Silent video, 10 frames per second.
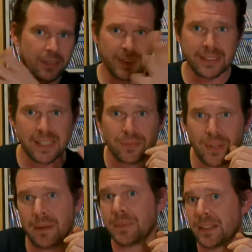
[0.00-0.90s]
Wie gesagt,
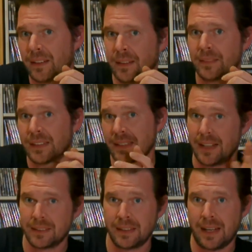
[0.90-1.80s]
wir haben den, äh, das,
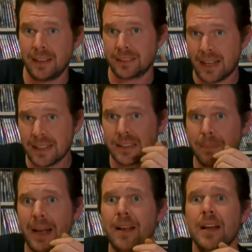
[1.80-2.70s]
den alten Cast
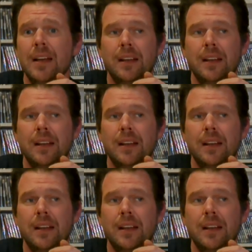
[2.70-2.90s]
dabei.